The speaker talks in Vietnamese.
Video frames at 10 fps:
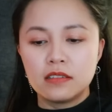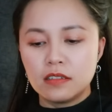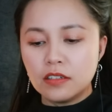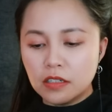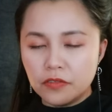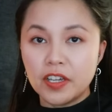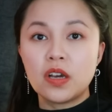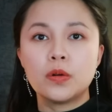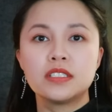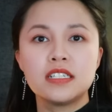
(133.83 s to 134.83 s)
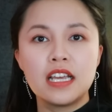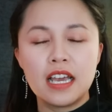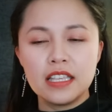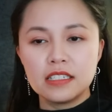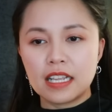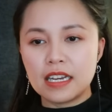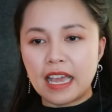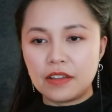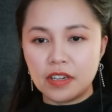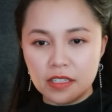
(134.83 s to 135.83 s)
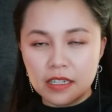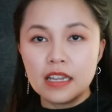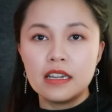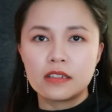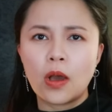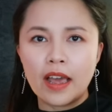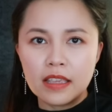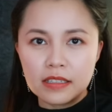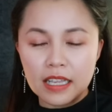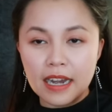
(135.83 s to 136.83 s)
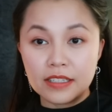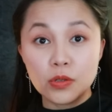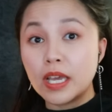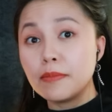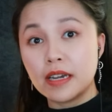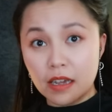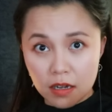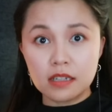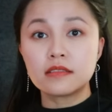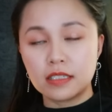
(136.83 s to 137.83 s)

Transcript: người phải ngồi trên ghế như thế này và những cái lời thoại như thế này sau khi mà đã có